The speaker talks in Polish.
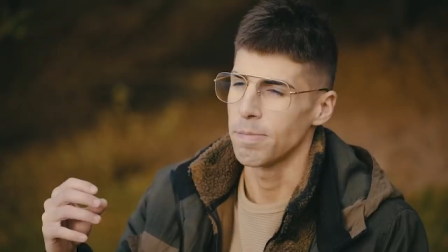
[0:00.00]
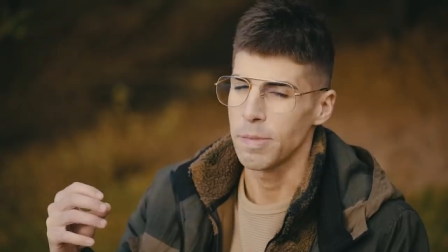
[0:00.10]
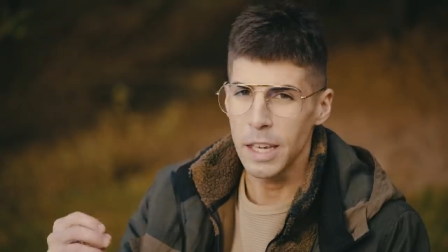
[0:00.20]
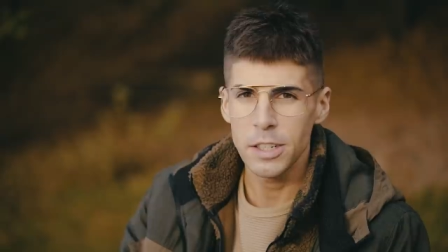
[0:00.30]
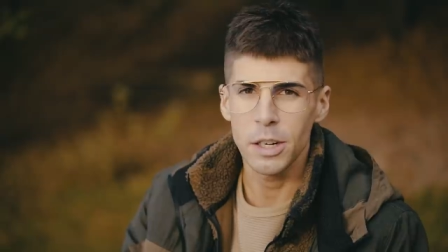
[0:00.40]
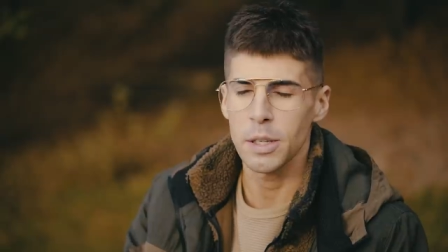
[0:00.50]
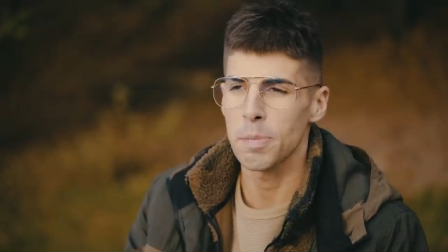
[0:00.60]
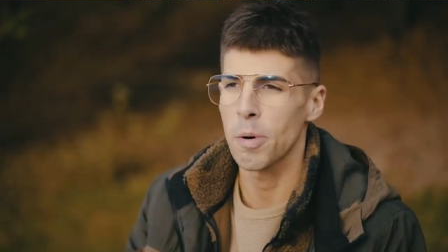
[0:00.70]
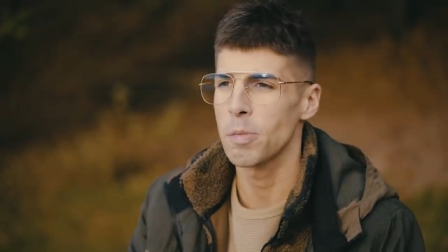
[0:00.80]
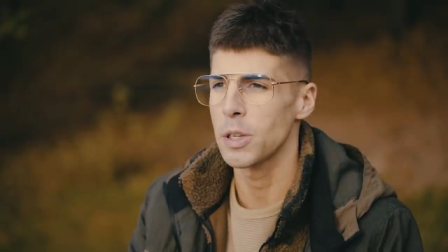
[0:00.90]
Nie chciał
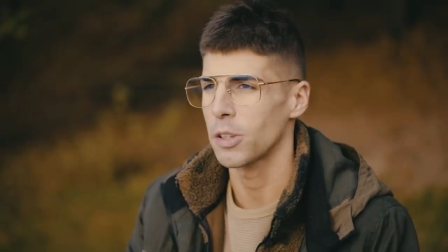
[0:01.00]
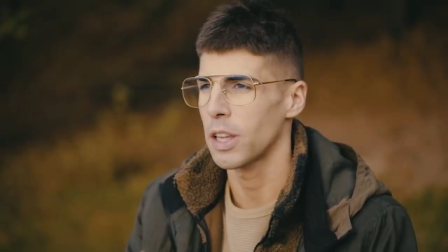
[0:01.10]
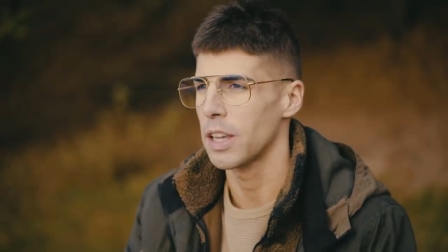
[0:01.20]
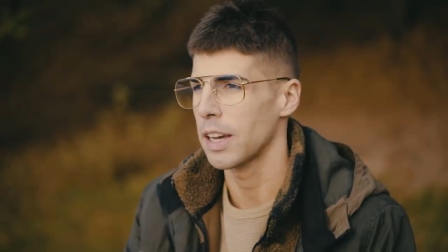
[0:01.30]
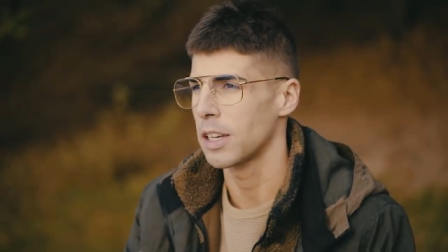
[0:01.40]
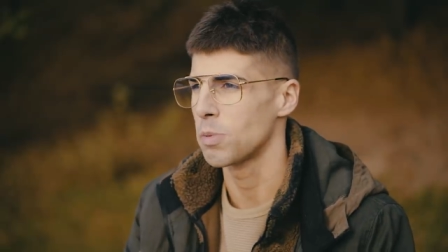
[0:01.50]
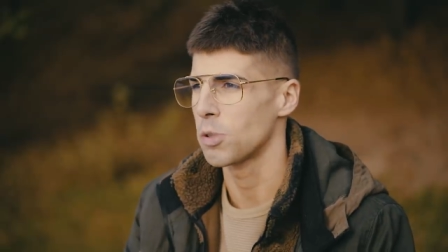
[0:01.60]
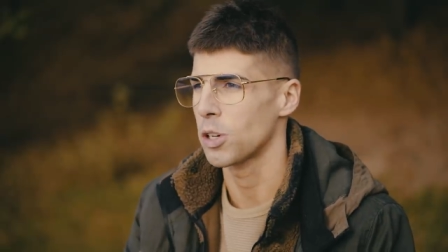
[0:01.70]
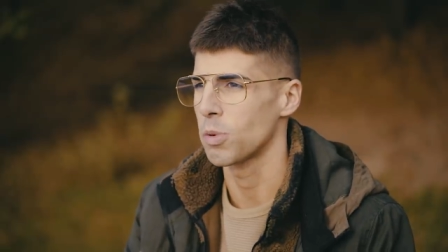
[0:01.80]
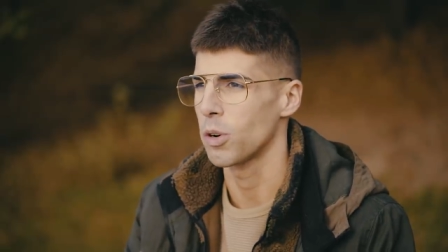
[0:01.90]
zapomnieć o tej jakiejś
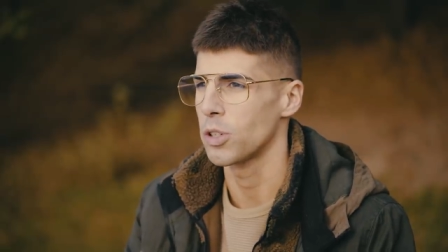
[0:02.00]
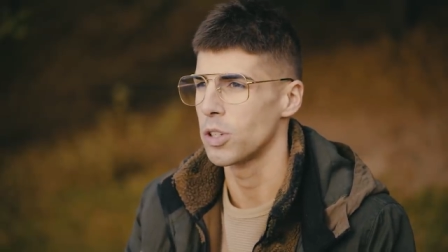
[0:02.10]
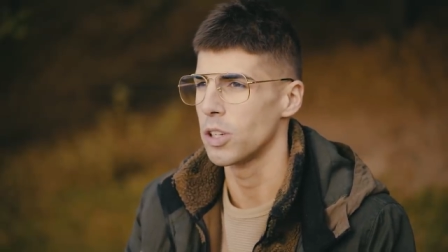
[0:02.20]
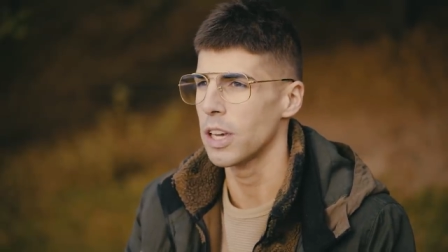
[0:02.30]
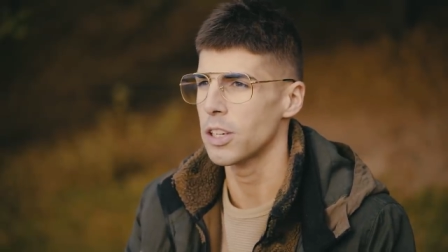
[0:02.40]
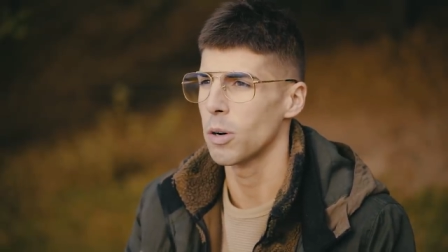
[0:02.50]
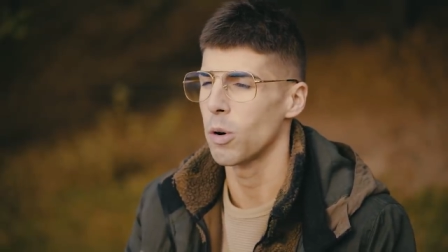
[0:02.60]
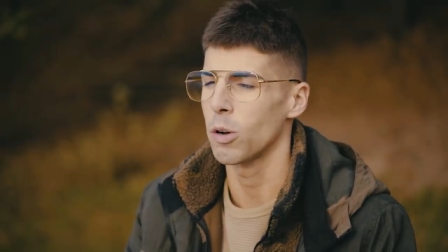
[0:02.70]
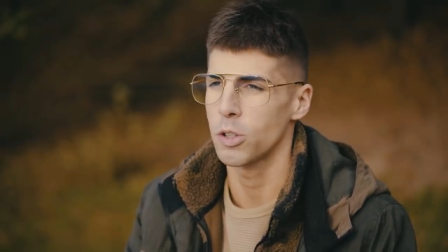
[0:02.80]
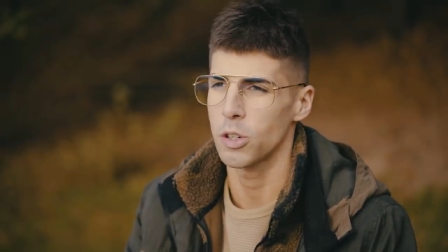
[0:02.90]
przeszłości, nie chciał
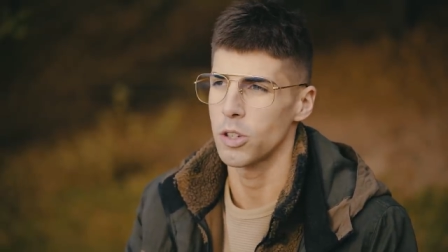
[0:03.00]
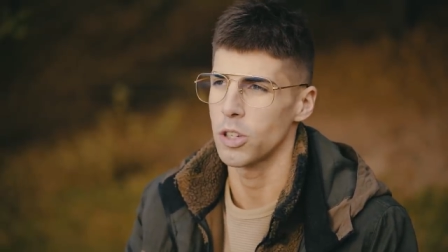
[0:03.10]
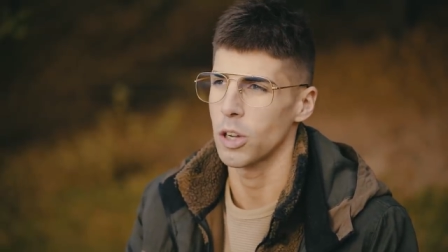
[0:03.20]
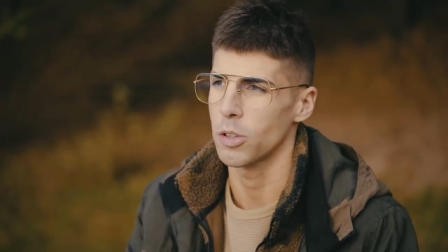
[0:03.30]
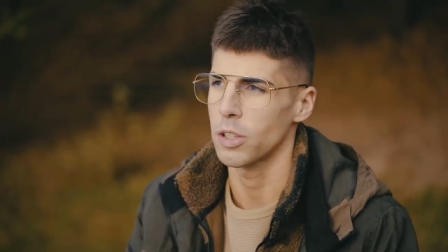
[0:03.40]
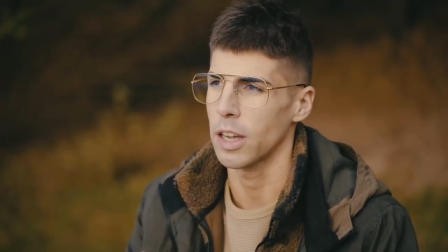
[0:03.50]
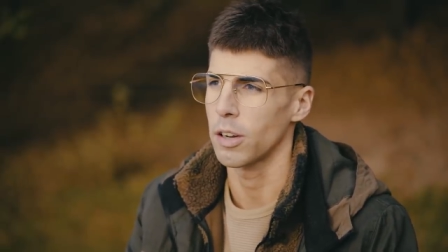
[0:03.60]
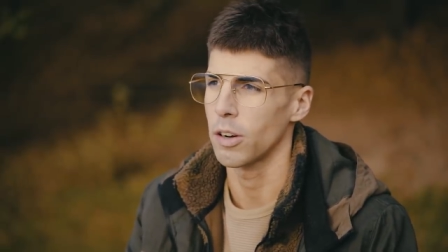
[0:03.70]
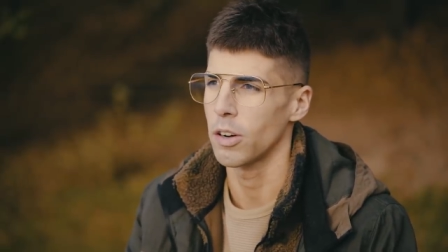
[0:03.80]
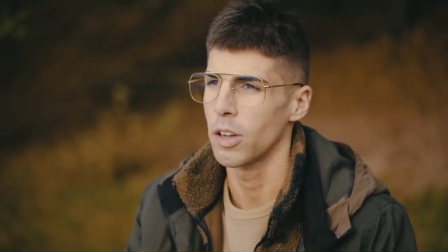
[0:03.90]
odciąć się od
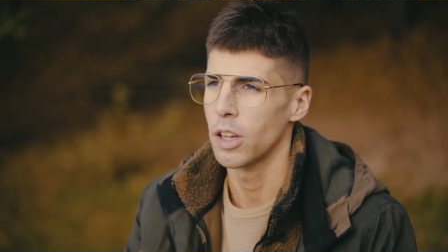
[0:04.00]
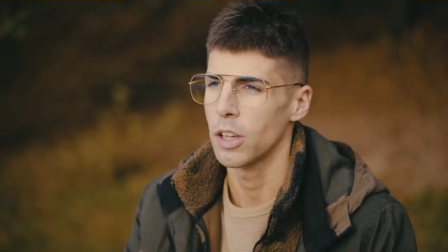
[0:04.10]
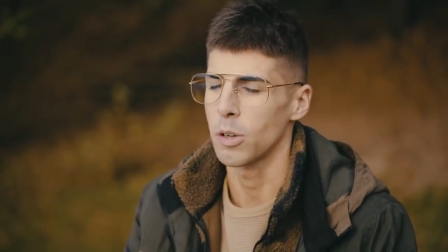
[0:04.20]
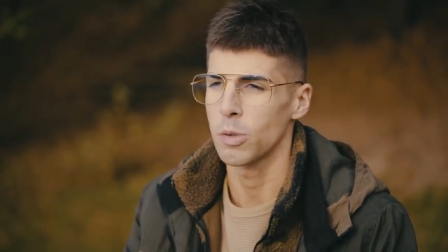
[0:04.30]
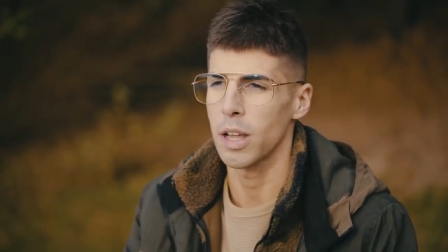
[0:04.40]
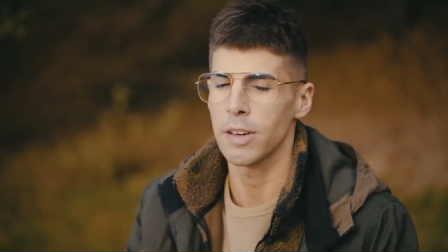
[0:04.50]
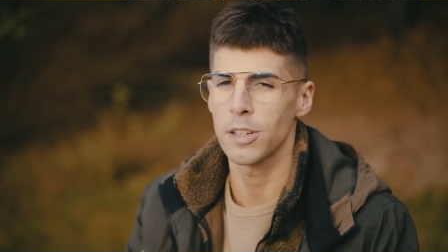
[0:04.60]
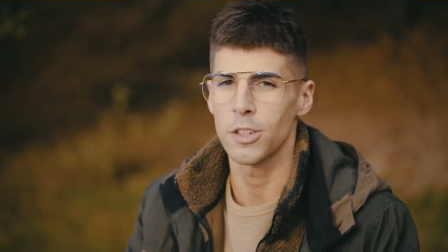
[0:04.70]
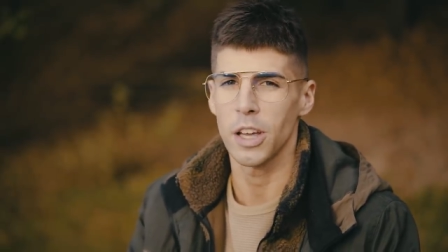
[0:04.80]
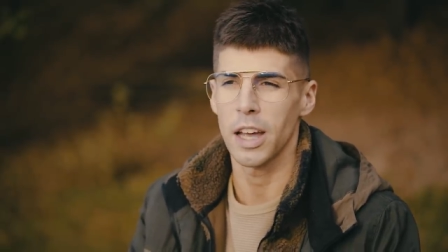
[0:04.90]
tego i
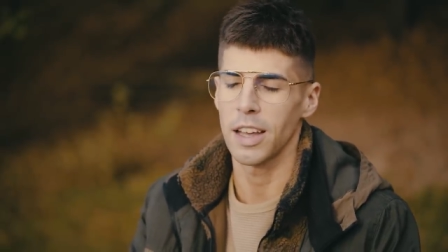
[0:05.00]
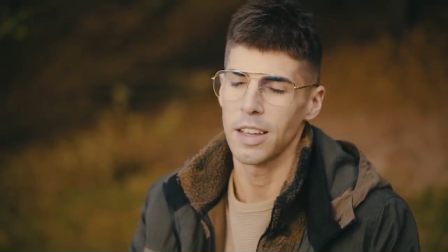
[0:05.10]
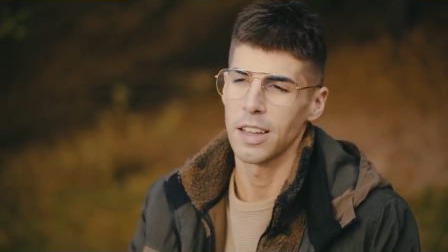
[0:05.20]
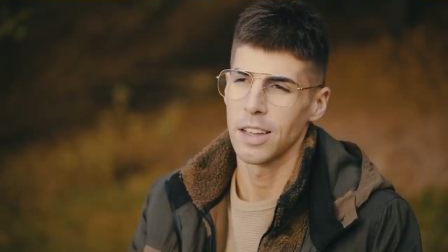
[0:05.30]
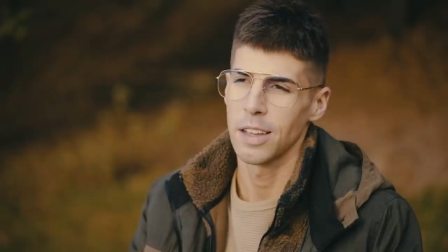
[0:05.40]
udawać, że